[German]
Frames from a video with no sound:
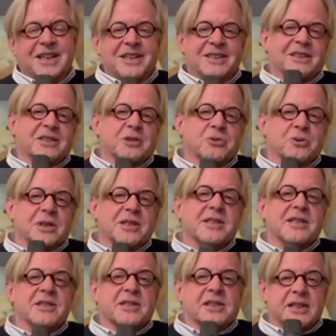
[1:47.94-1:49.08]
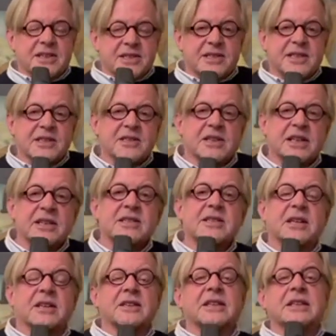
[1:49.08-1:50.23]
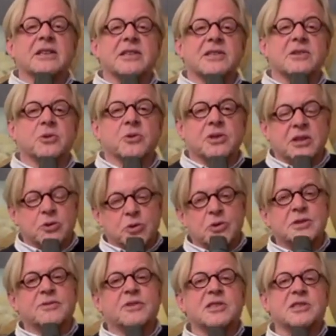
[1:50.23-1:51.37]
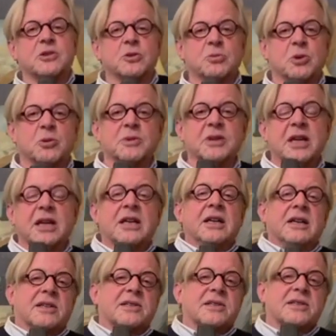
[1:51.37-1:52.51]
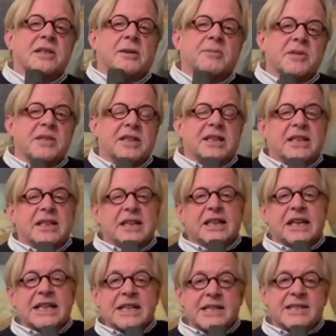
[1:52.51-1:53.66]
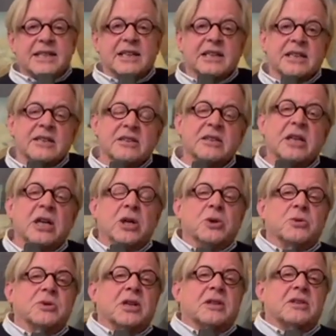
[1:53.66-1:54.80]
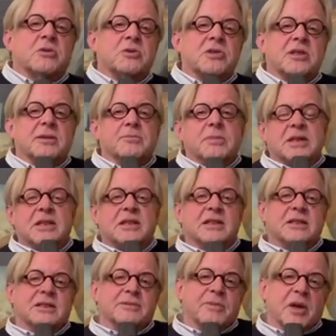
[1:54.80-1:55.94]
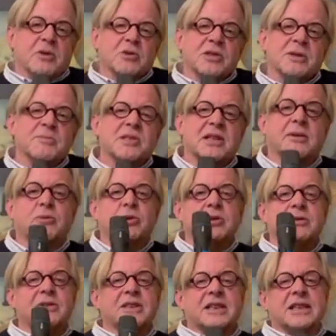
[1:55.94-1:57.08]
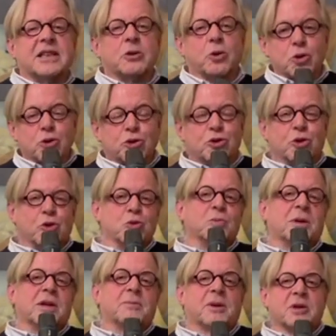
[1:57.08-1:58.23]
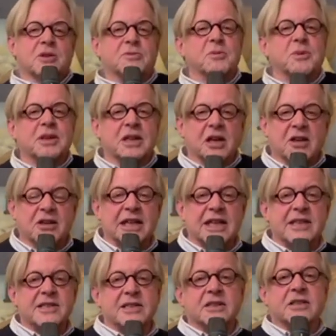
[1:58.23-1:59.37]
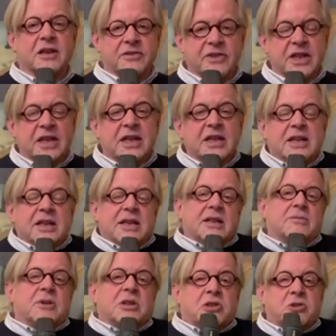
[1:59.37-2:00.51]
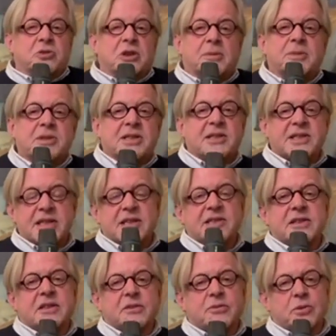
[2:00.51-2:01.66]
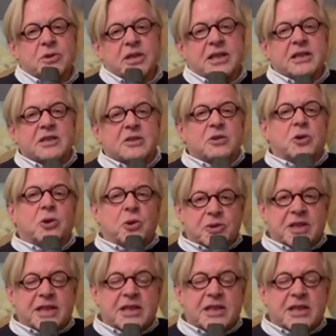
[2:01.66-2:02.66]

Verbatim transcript: Ja, natürlich Cäsar Ritz. Cäsar Ritz hat hier dieses Hotel kurzfristig übernommen, als es damals in eine Krise geriet und hat aus dem, äh, aus dem Savoy wieder eine Goldgrube gemacht, wie man nachlesen kann. Er war ja schon damals ein sehr, sehr erfolgreicher Hotelier.